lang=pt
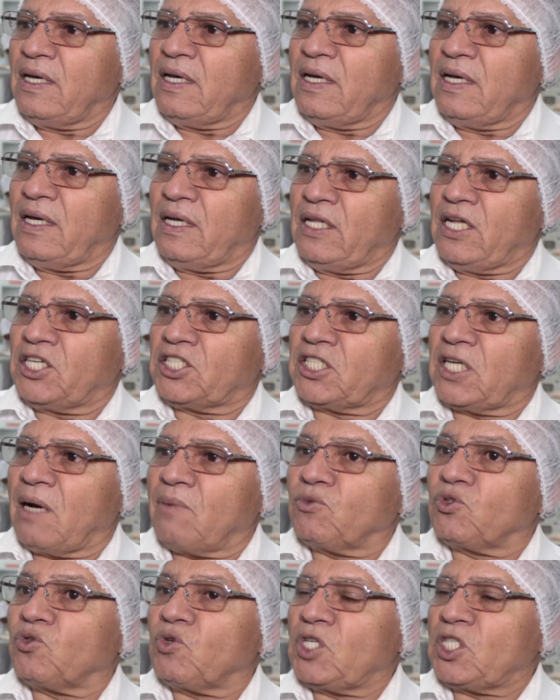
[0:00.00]
e
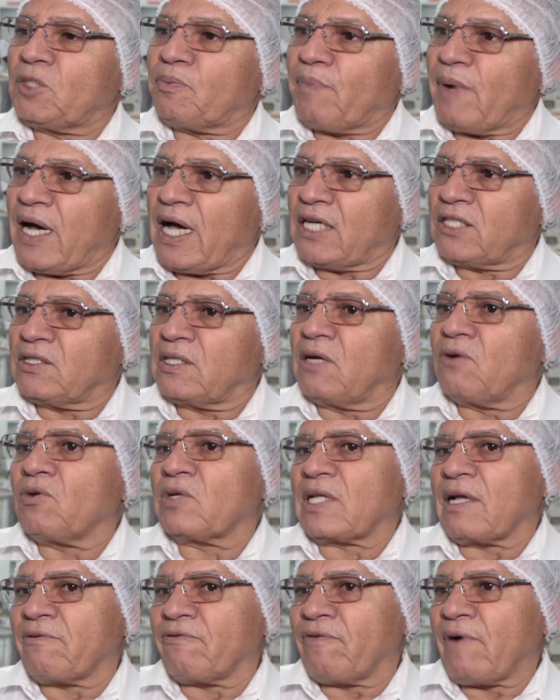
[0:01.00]
deixamos o espaço da
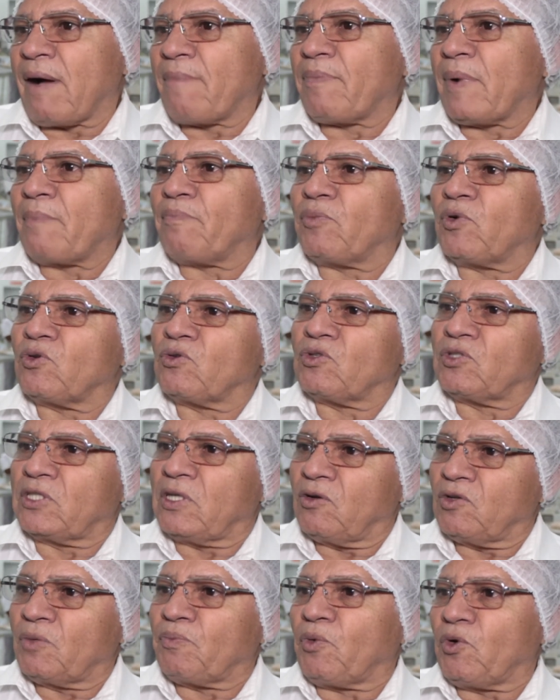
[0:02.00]
outra fábrica para a
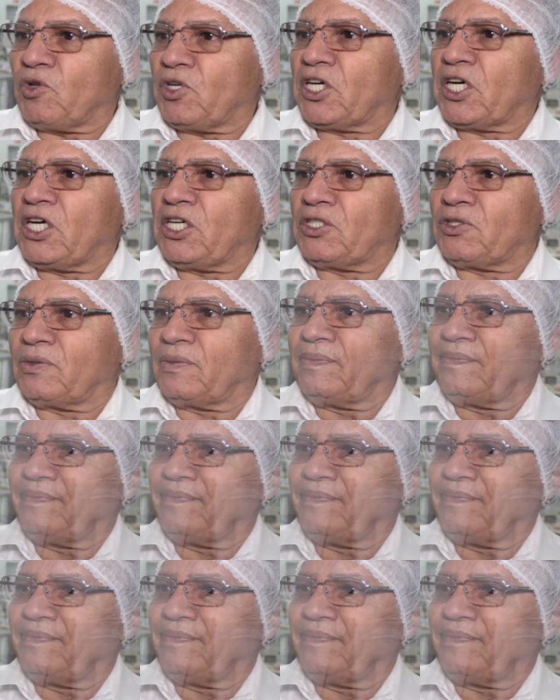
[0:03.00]
produção de pão de queijo.